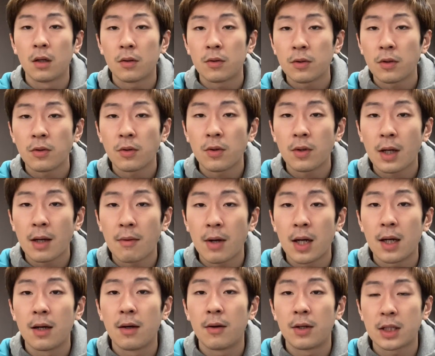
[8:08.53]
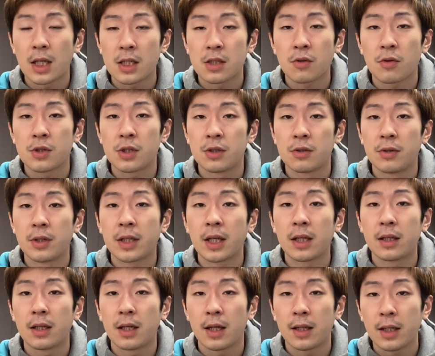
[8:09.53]
この動画は私個人の意
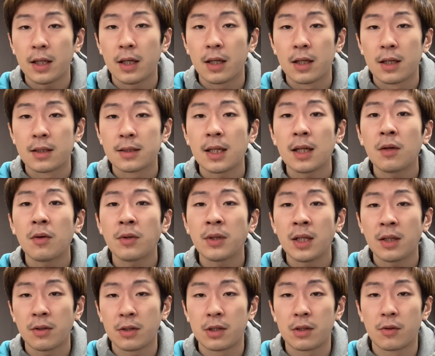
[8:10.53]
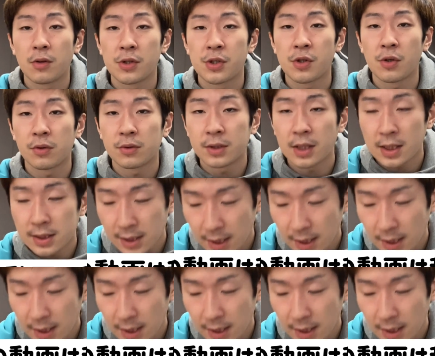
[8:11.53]
見であり参考程度にご視聴くださ